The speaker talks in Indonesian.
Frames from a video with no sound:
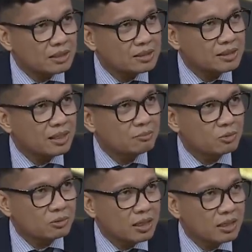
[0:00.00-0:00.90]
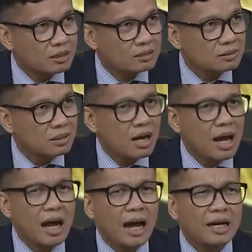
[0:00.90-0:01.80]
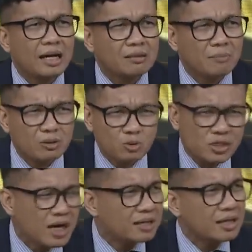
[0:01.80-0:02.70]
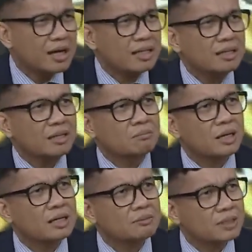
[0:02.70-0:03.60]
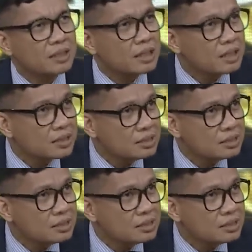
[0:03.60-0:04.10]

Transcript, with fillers: keji dan mungkar. Ada kemanusiaan yang adil dan beradab. Saya dengar di